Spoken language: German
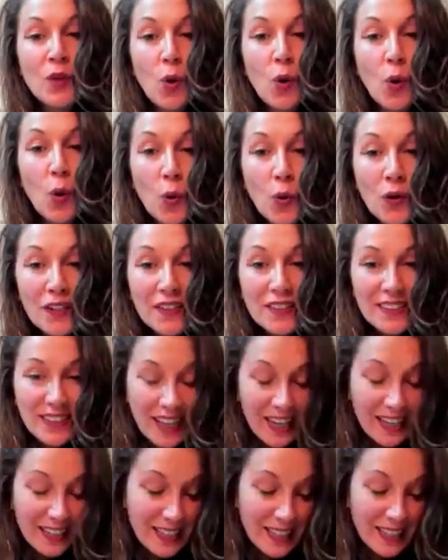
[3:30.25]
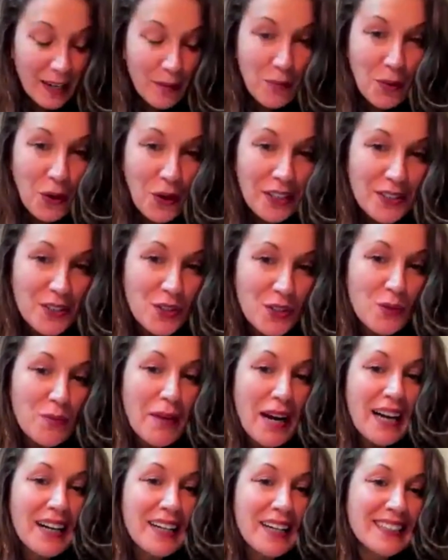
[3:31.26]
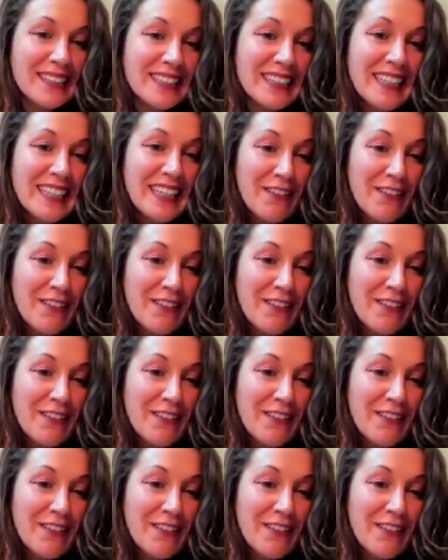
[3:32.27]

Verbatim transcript: ohne einen Therapeuten zu machen,